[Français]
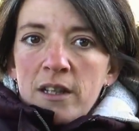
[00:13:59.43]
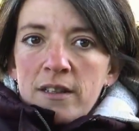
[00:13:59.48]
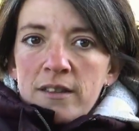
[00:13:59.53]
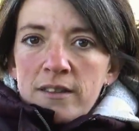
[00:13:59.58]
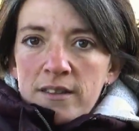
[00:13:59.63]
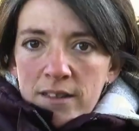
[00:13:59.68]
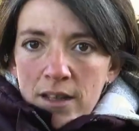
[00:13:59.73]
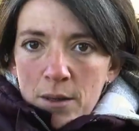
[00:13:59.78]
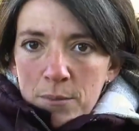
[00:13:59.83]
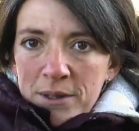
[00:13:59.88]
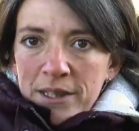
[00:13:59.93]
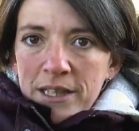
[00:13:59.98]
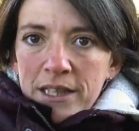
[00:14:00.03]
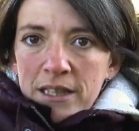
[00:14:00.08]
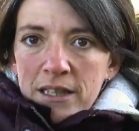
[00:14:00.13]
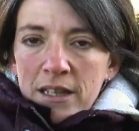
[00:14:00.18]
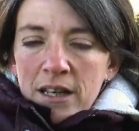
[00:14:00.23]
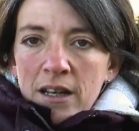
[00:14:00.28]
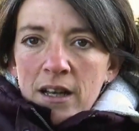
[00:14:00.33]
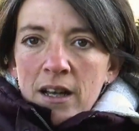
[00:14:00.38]

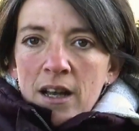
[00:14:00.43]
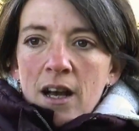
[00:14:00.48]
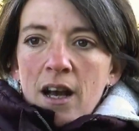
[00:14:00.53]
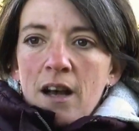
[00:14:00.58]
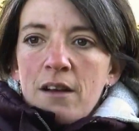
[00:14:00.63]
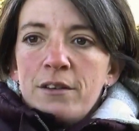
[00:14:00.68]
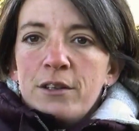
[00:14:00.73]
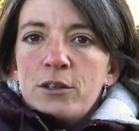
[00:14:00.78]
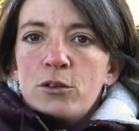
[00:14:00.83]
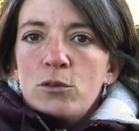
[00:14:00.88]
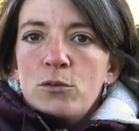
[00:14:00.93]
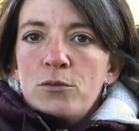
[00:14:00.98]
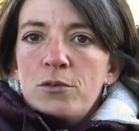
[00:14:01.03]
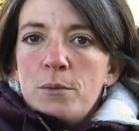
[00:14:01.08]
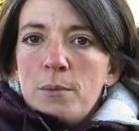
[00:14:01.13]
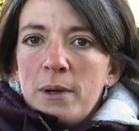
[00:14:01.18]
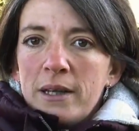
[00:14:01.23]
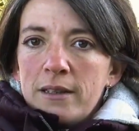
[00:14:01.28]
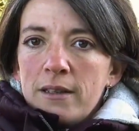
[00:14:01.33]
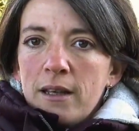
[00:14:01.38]
dynamique, avec une
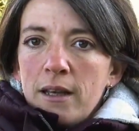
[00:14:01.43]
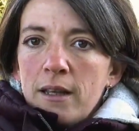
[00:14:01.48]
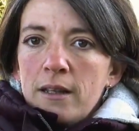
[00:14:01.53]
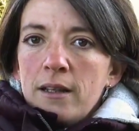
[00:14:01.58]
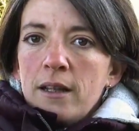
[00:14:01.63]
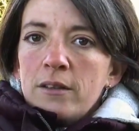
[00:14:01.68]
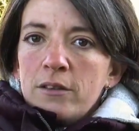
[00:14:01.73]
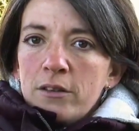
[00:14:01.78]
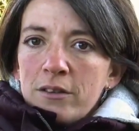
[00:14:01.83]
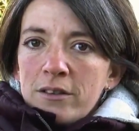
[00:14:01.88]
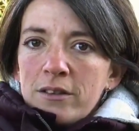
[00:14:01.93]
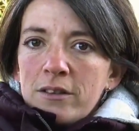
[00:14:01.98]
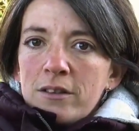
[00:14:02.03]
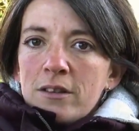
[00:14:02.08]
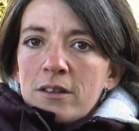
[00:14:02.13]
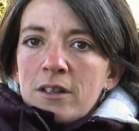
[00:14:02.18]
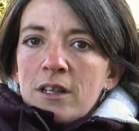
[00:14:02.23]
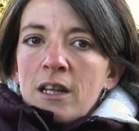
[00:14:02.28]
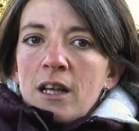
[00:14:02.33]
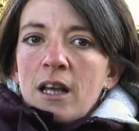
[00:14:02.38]
vie bactérienne intense,